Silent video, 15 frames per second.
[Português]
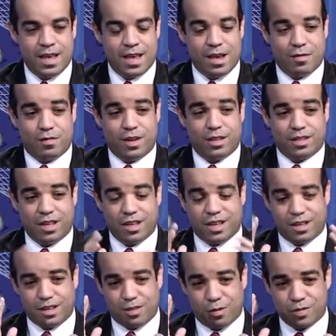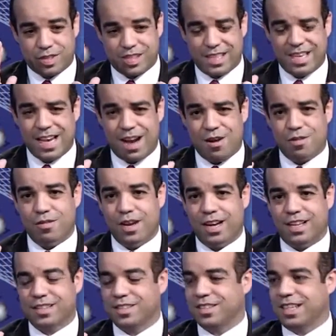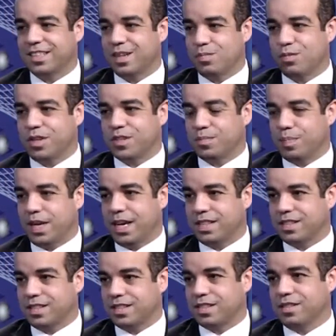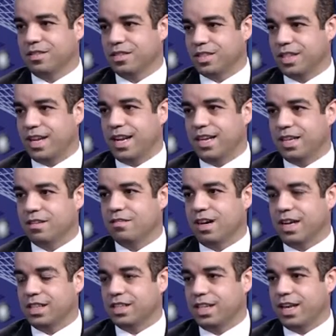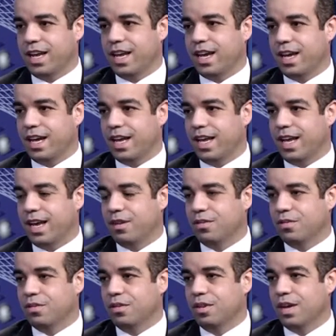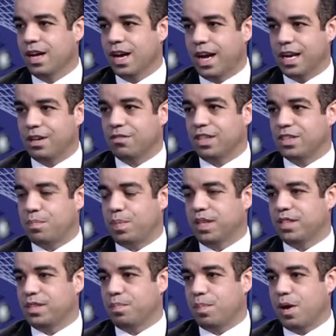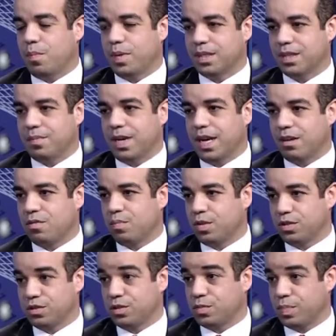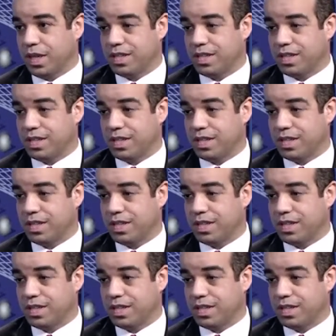Eu falei, eu tenho que conseguir algo relacionado a boas práticas, que hoje é a linguagem, é, a, é o, a linguagem principal para trabalhar com produtos para a